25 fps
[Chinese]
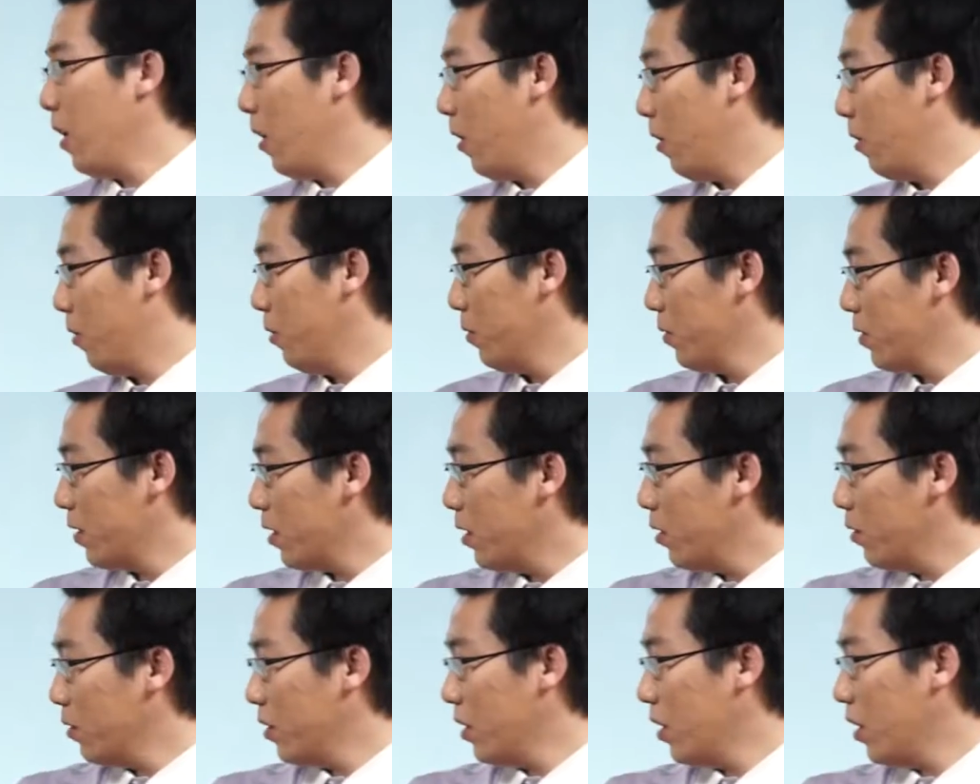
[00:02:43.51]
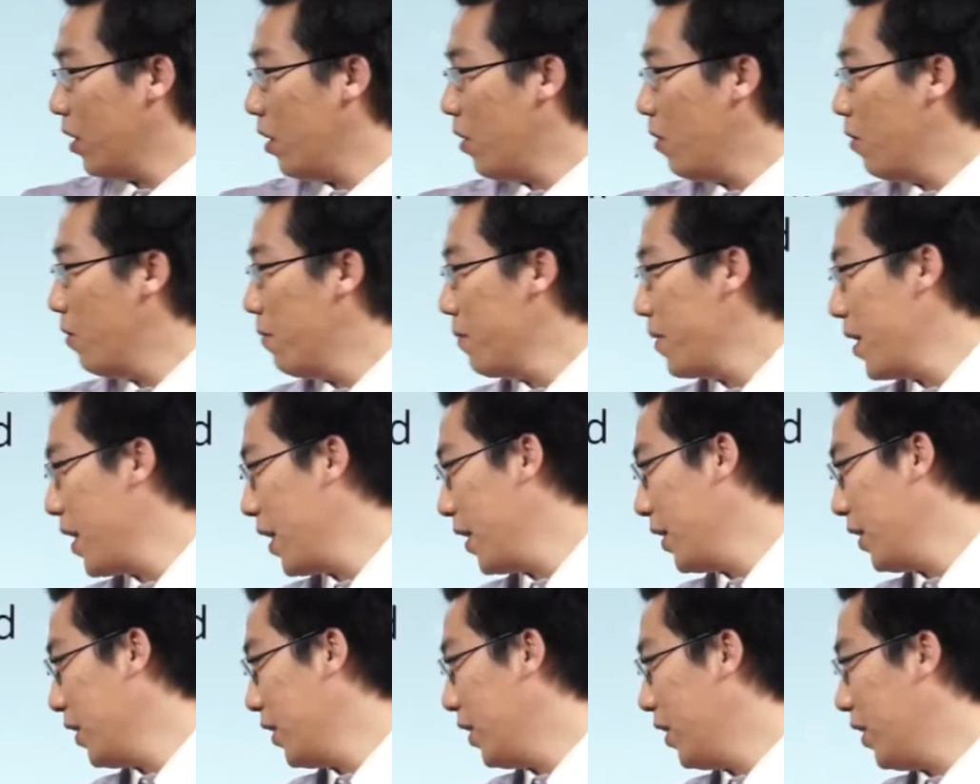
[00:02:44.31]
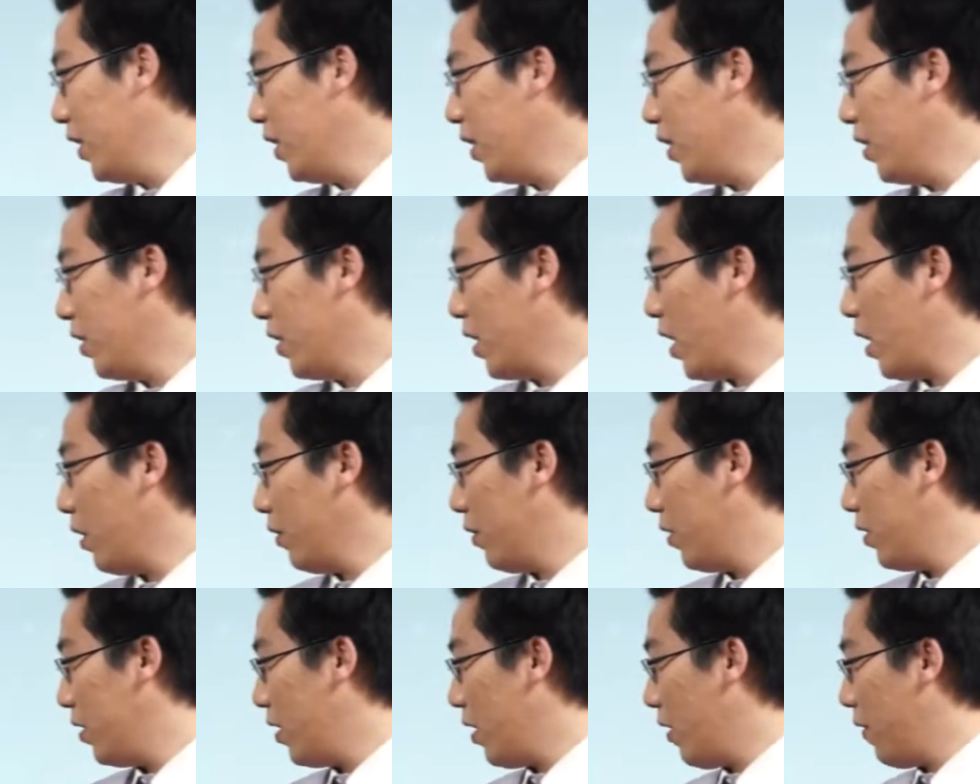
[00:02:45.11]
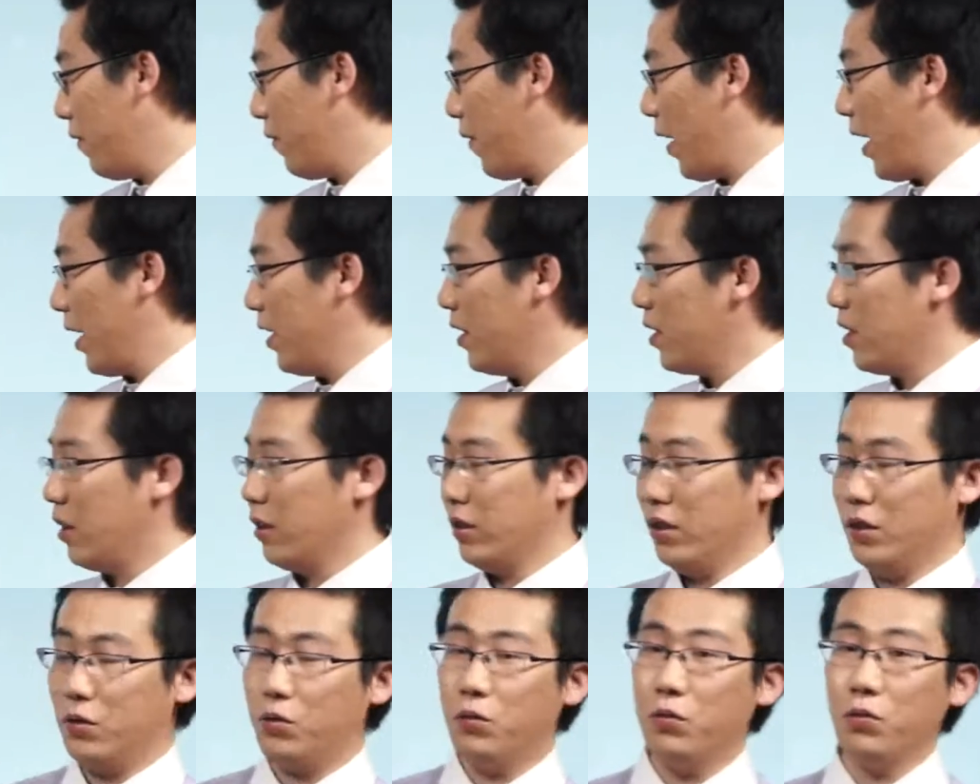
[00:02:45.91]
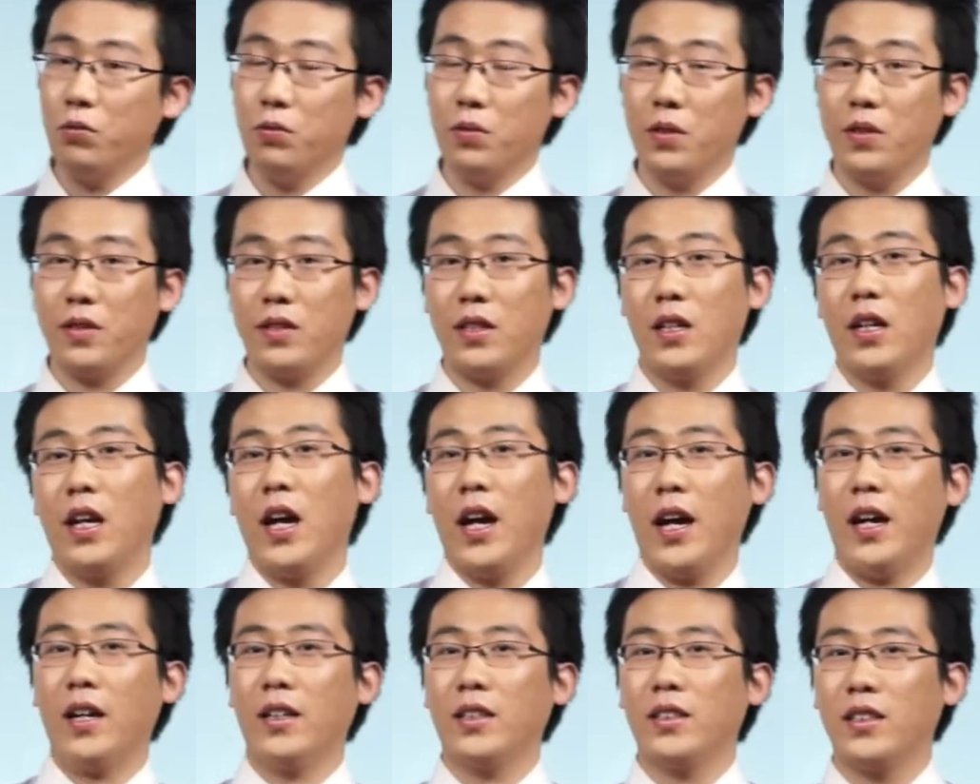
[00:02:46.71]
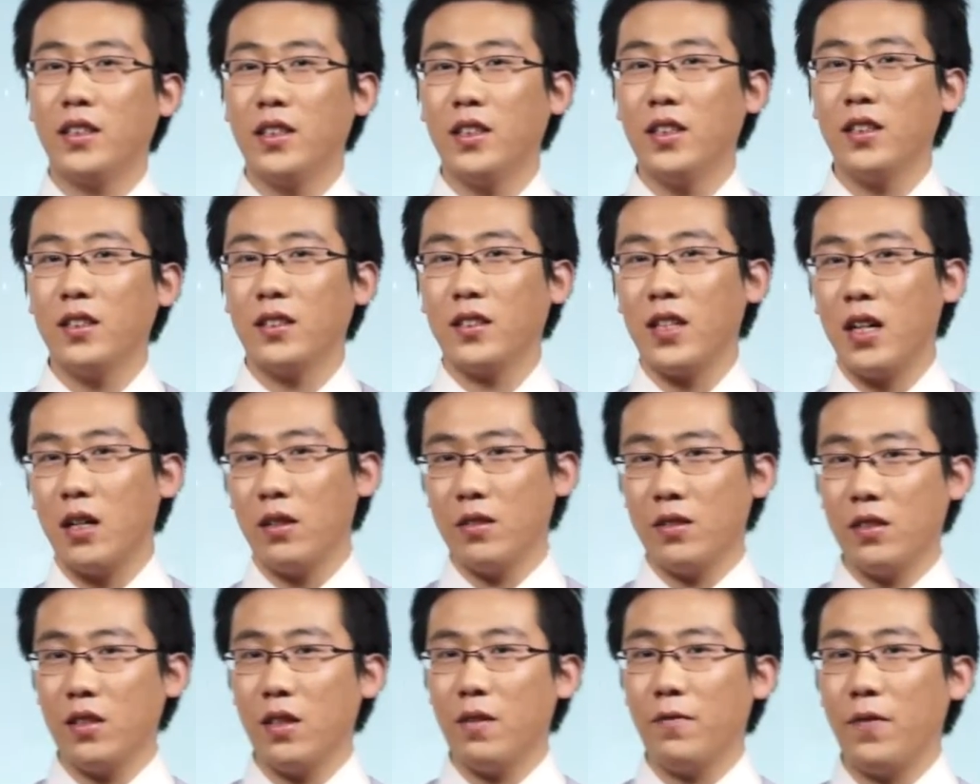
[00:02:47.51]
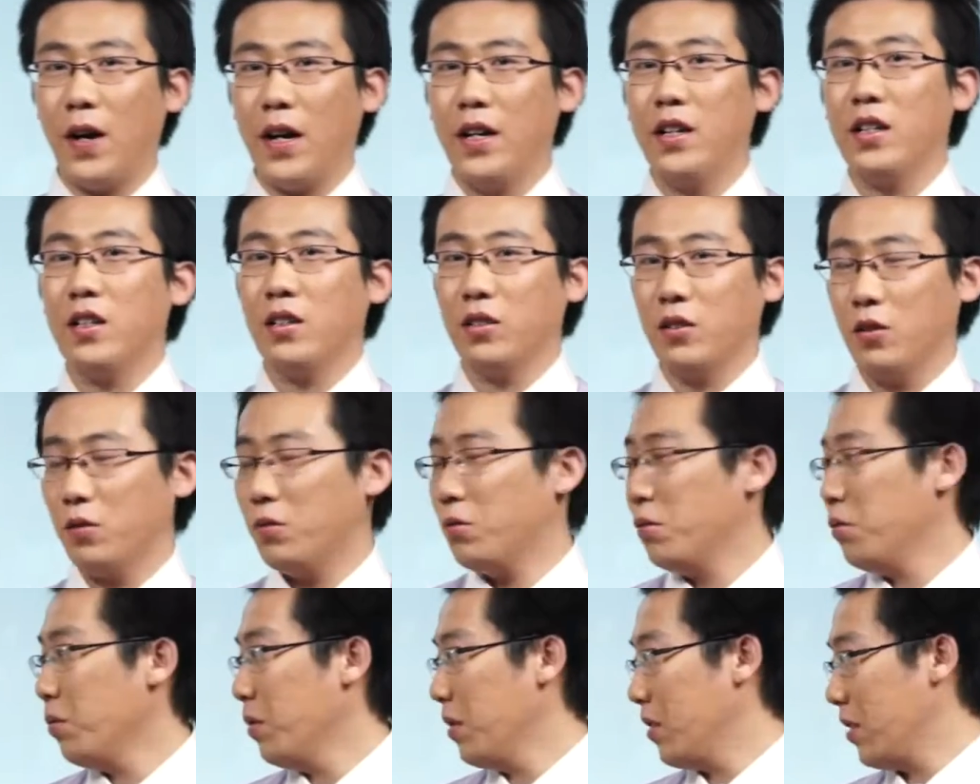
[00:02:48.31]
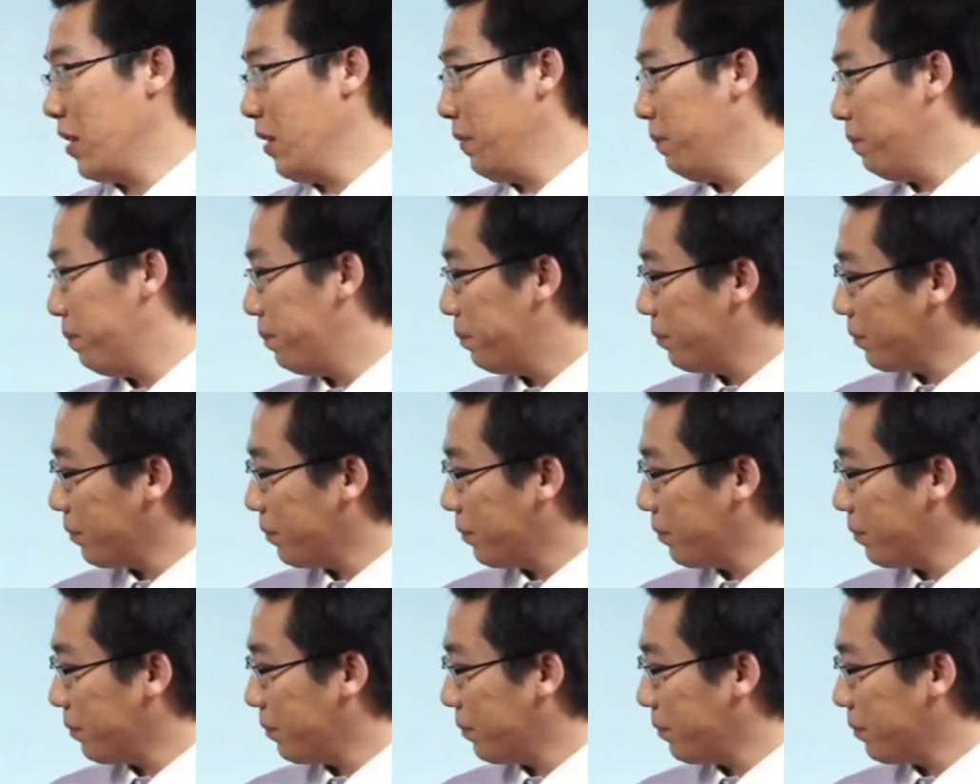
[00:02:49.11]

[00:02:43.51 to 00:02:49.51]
偶奏的后面一定要接完整的句子啊，一定要接完整的句子，